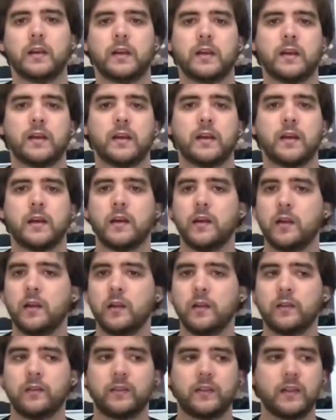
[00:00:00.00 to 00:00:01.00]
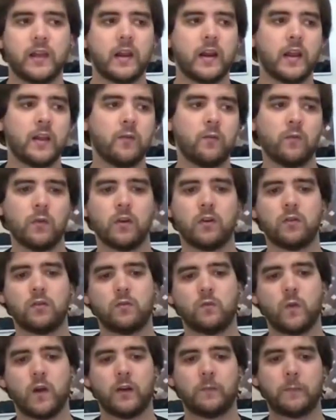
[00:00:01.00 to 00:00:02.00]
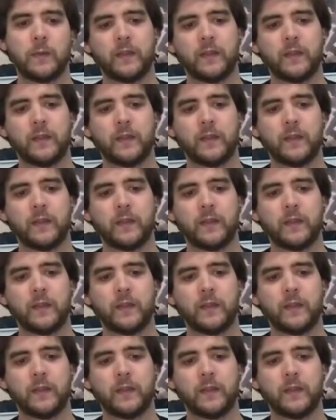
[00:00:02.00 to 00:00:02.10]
Eh, tienen una